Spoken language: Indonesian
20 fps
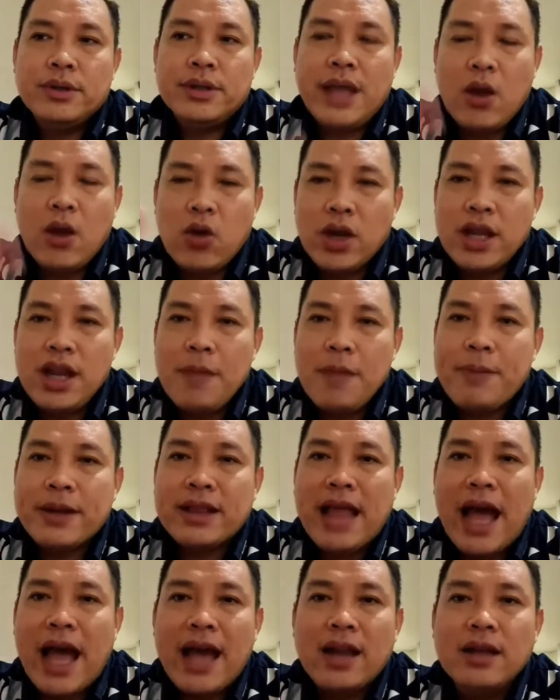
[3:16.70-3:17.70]
teori ini
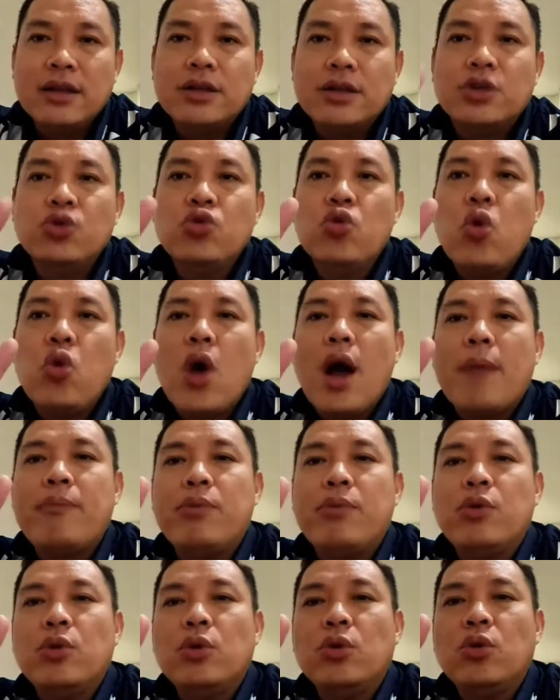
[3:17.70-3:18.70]
bertahan
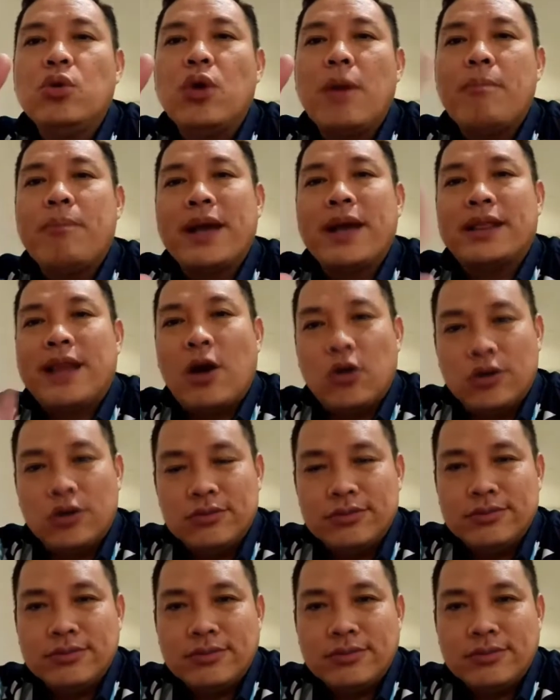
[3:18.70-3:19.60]
24 tahun.